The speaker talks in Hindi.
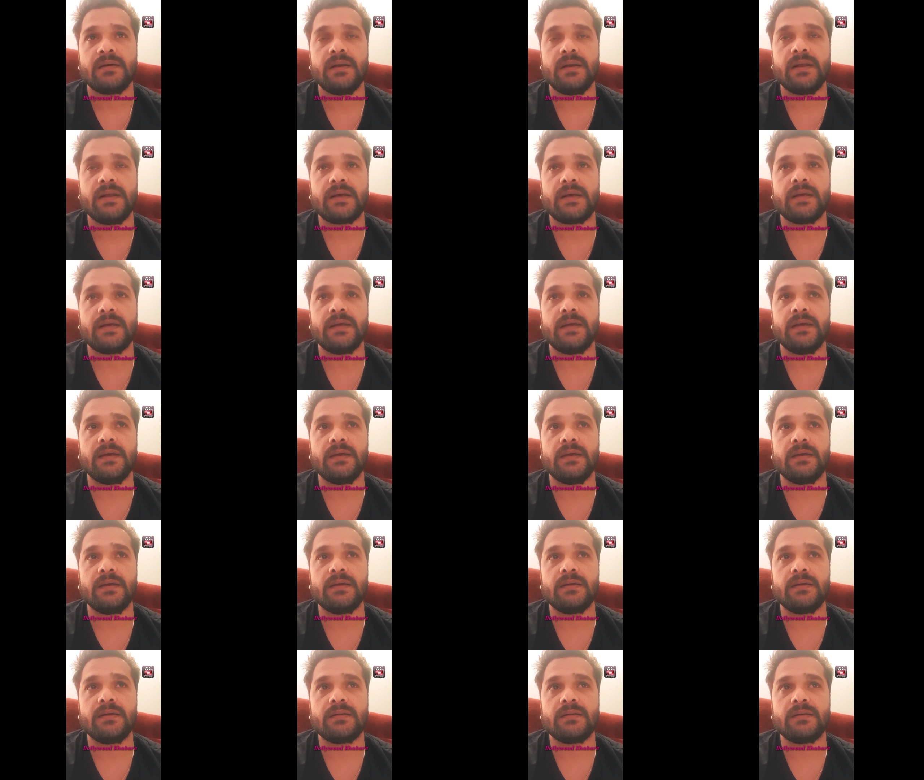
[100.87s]

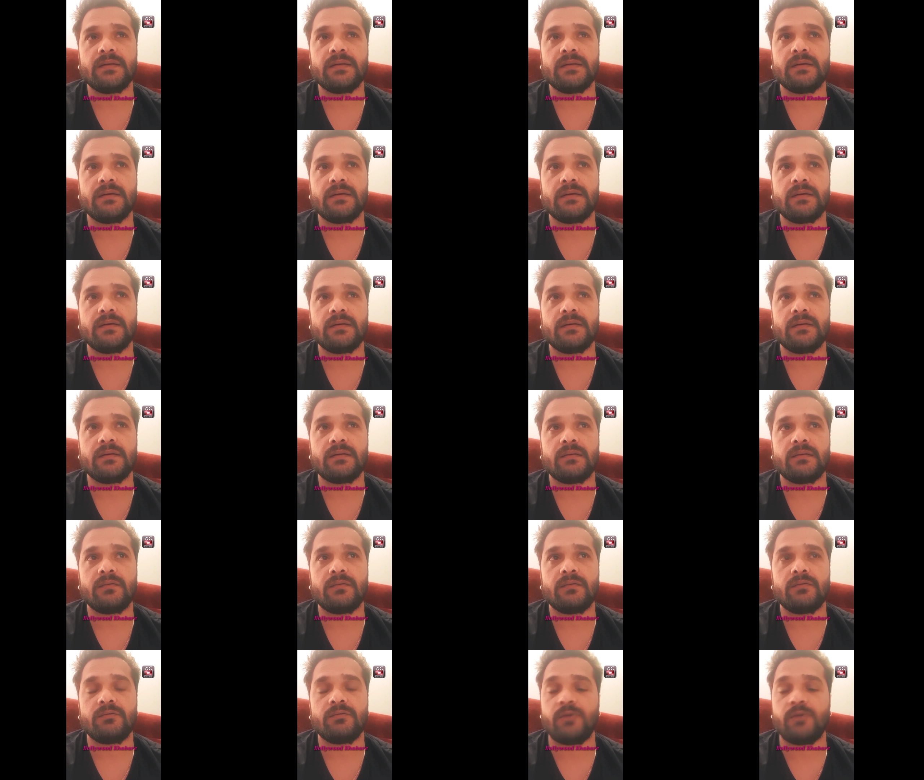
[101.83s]
लेकिन
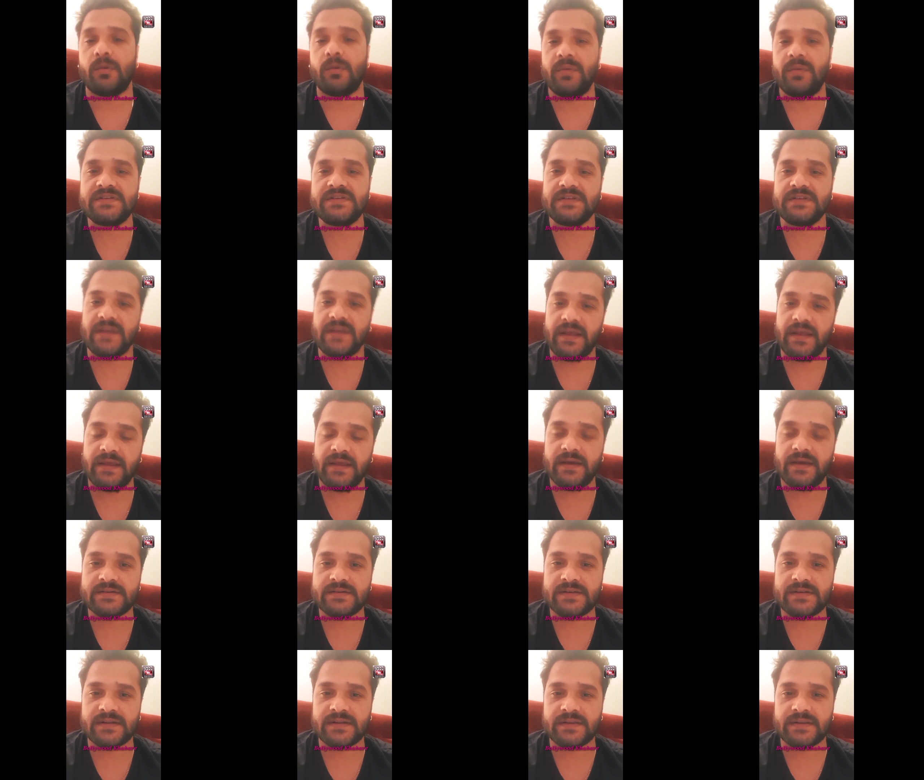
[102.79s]
वो अभी सिन्हा ही
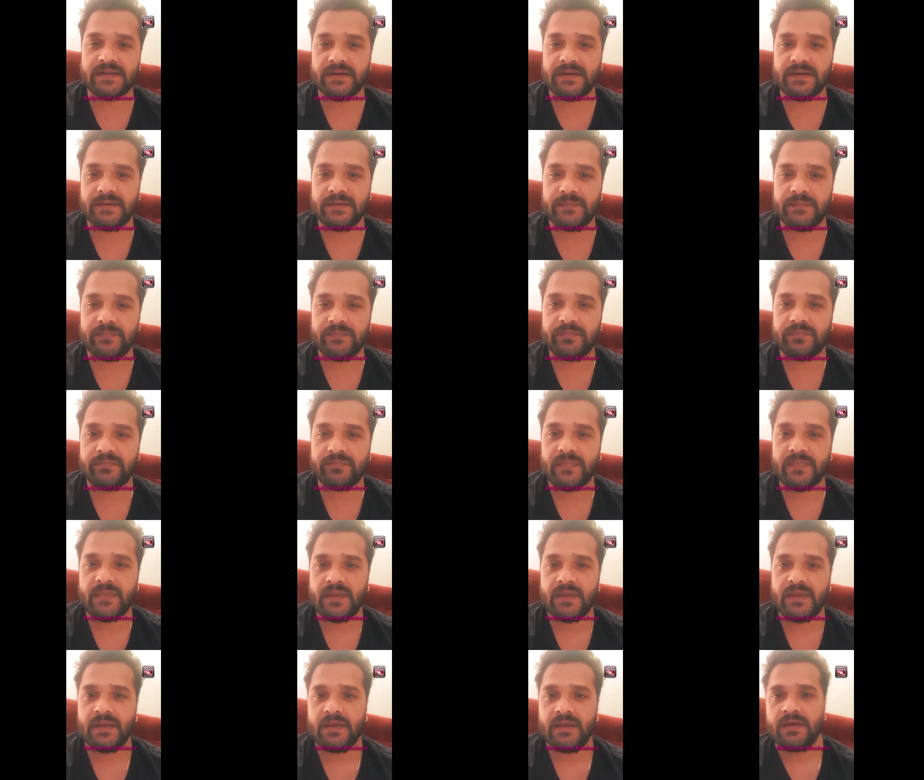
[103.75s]
कर सकते हैं
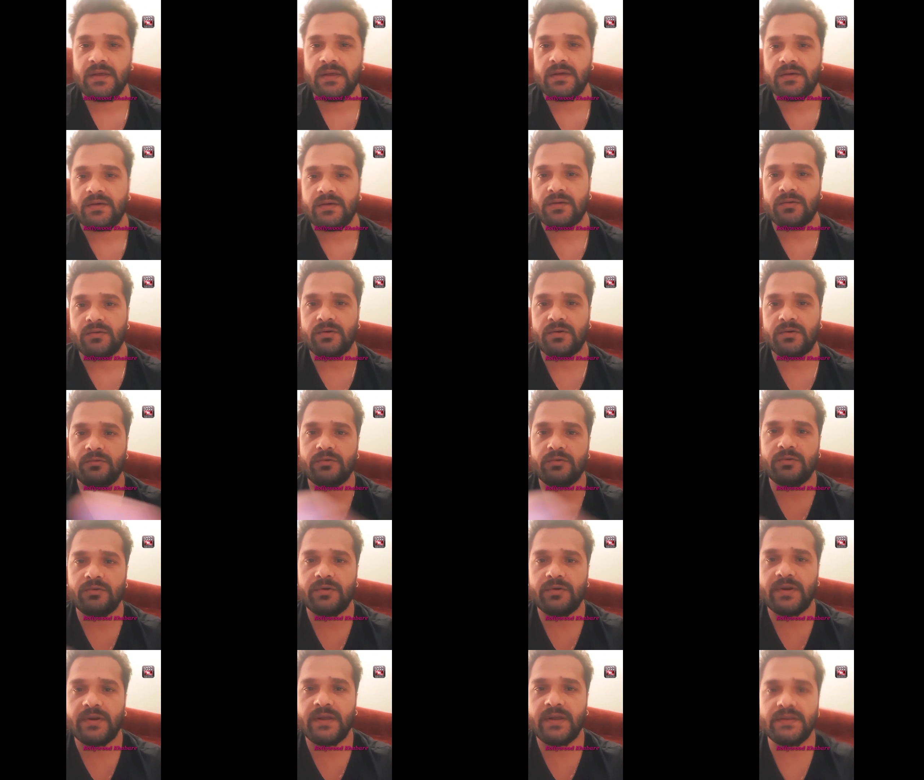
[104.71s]
क्योंकि
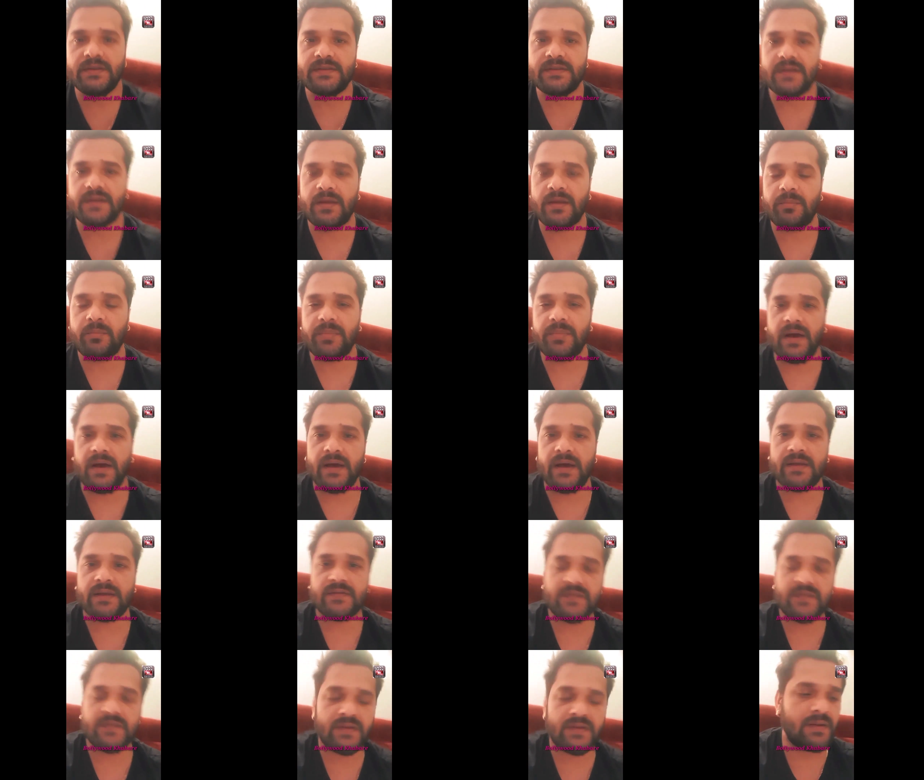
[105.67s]
उन्होंने इतना
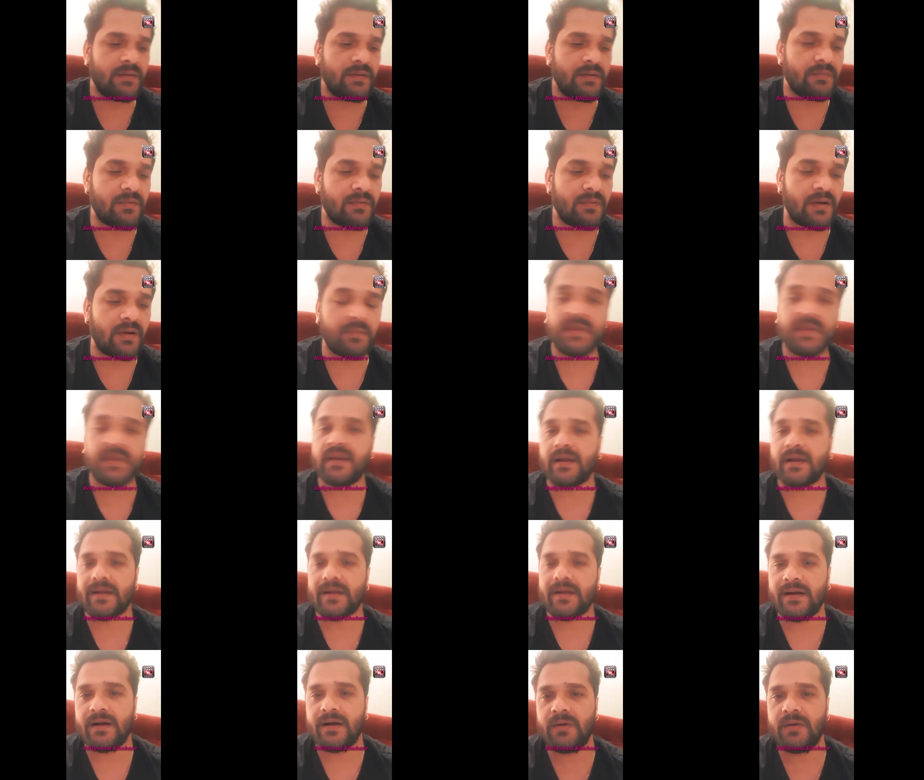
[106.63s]
प्यार से हमें
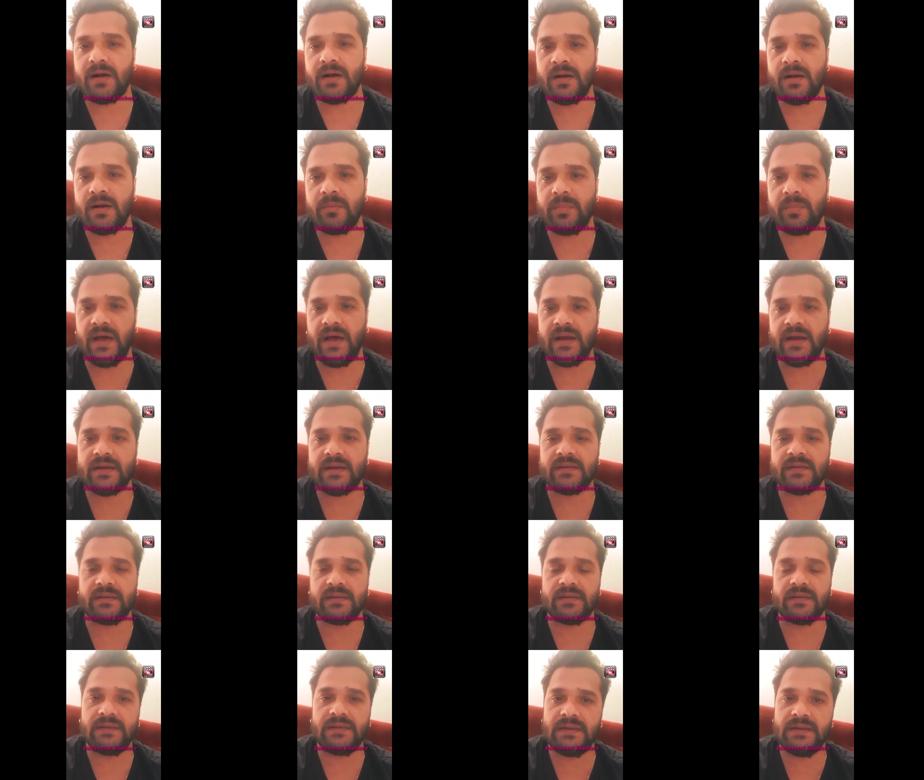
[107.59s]
रखा वहाँ प्यार
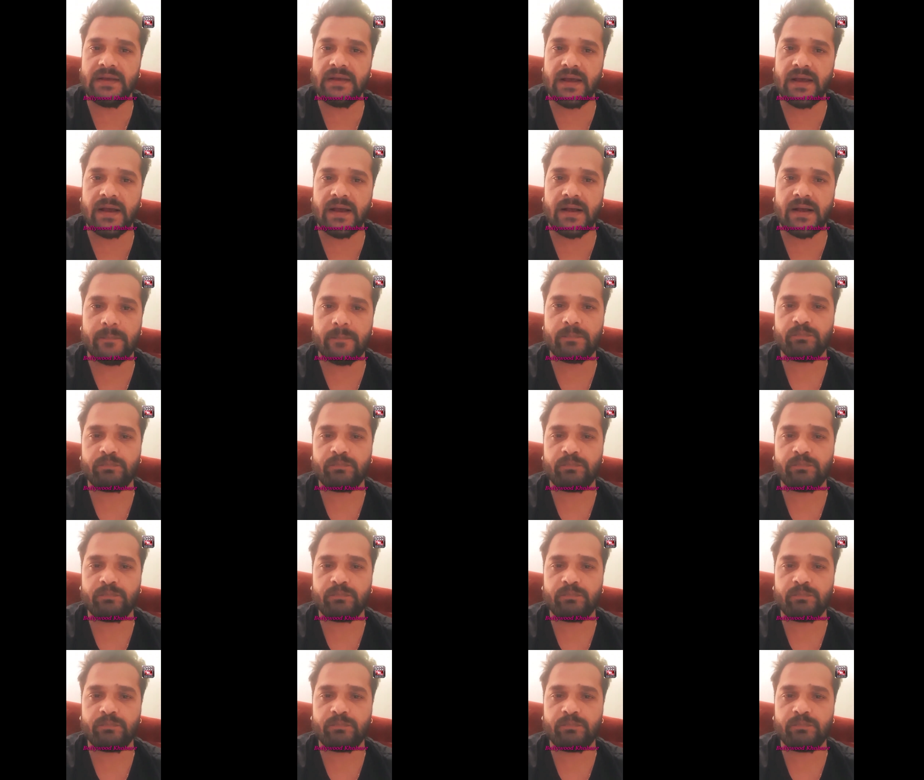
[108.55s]
दिया